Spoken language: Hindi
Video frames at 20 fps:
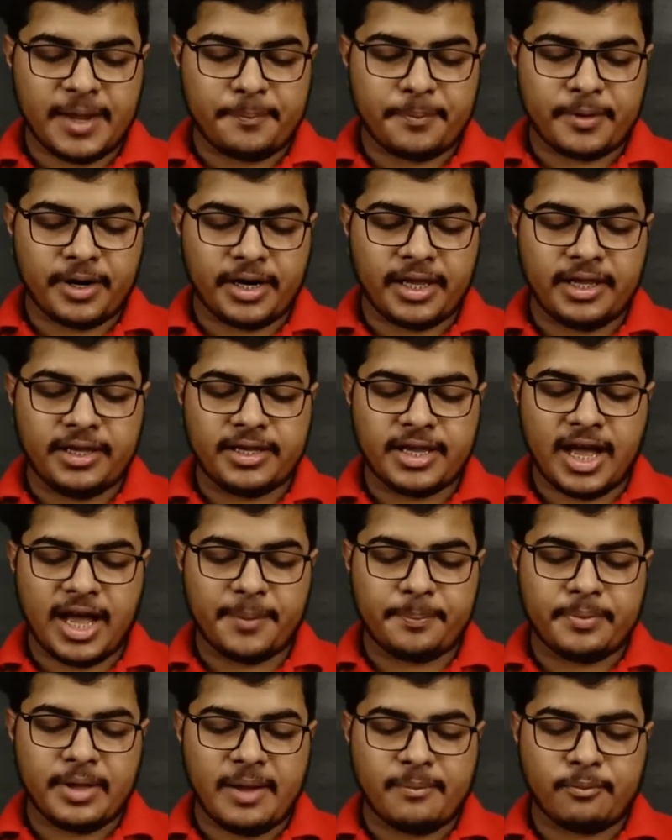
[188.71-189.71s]
टैप करेंगे
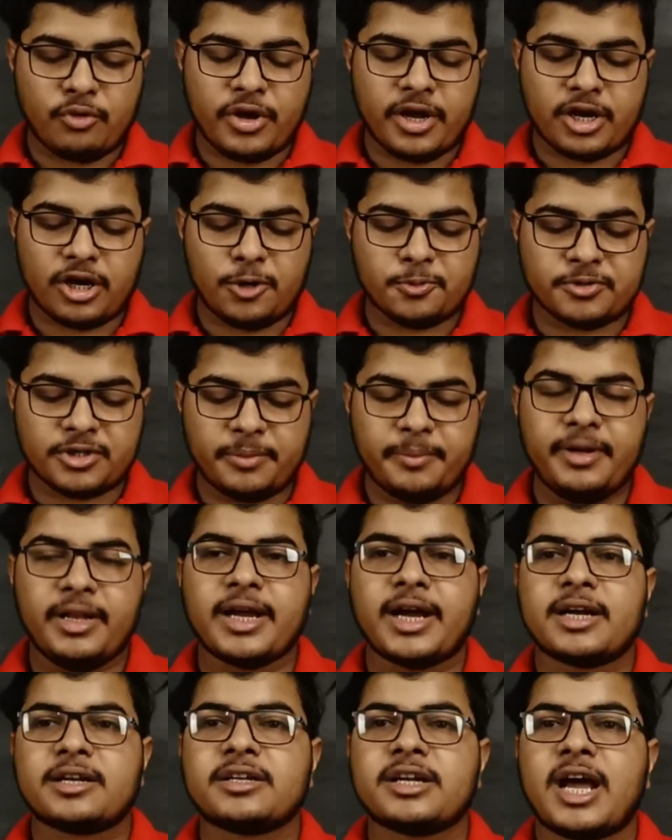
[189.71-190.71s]
यहाँ पे आपको एक ऑप्शन
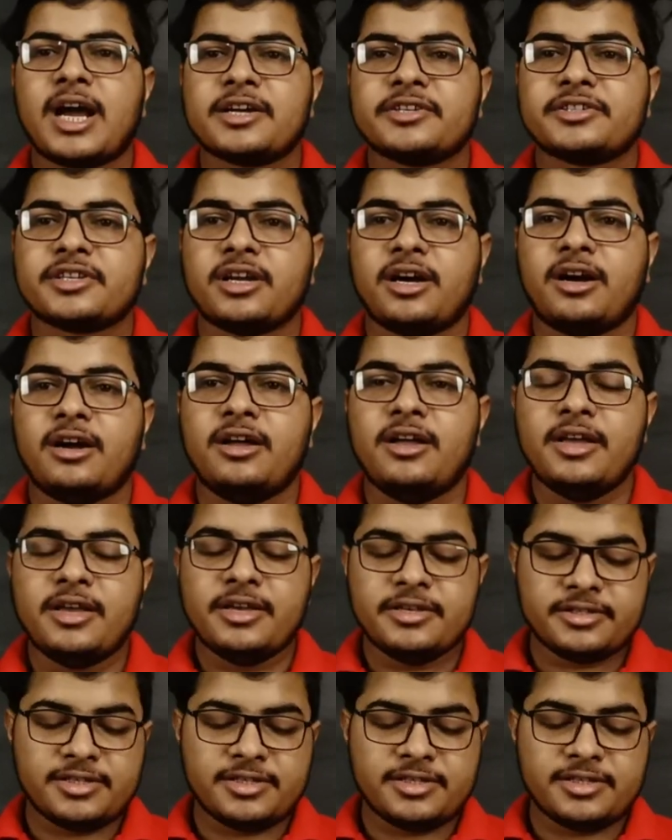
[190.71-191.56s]
मिलेगा टास्क का